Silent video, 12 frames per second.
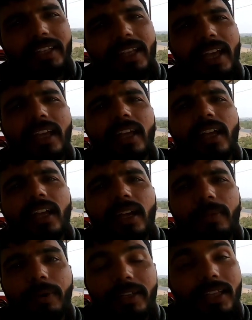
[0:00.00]
देते हैं
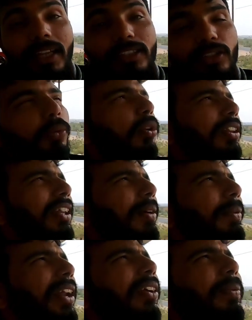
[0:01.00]
मट्ठा जिसको बोलते हैं
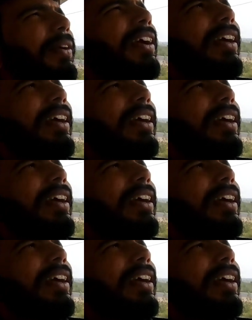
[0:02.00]
हमारे यहाँ पे